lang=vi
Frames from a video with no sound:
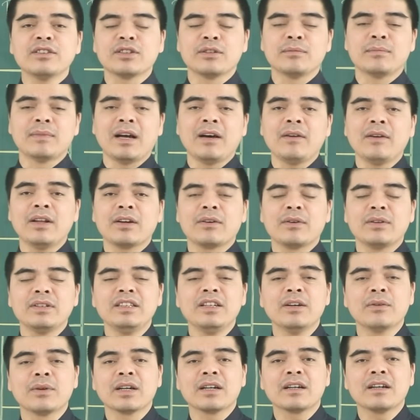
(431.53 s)
tuổi Mão lại có
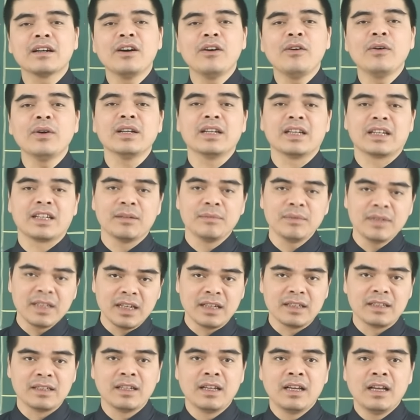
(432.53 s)
nhiều cái cơ hội để kiếm
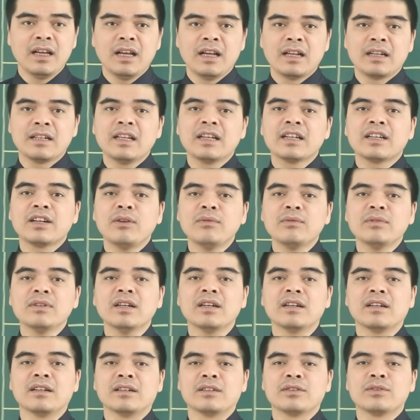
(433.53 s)
tiền, nên không
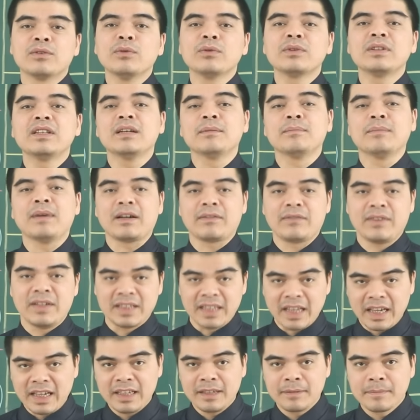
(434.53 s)
ngừng thu tiền bạc về
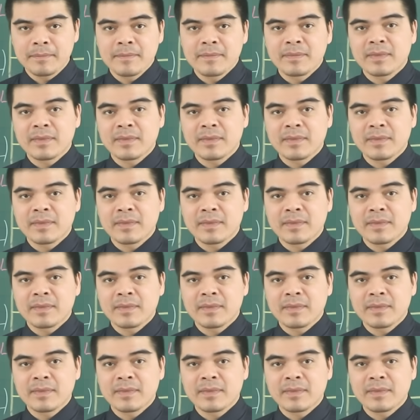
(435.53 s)
tay.